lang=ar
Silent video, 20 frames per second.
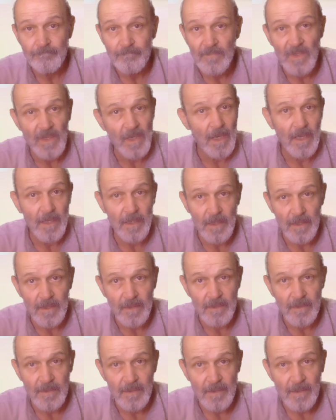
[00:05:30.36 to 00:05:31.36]
نهائيا
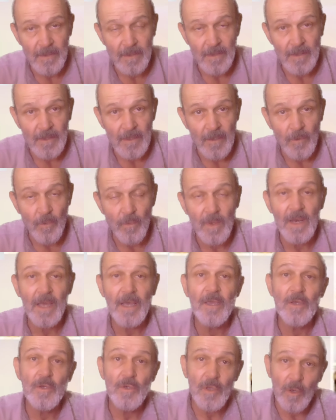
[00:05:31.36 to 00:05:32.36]

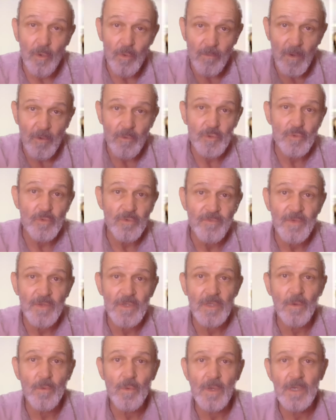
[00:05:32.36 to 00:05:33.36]
ولكنه موجود في
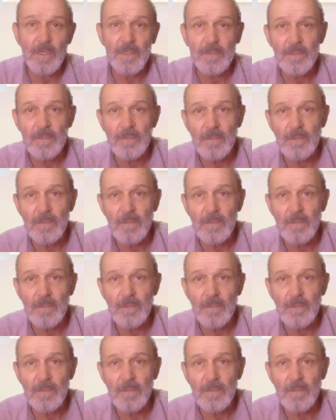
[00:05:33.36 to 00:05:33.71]
التوراه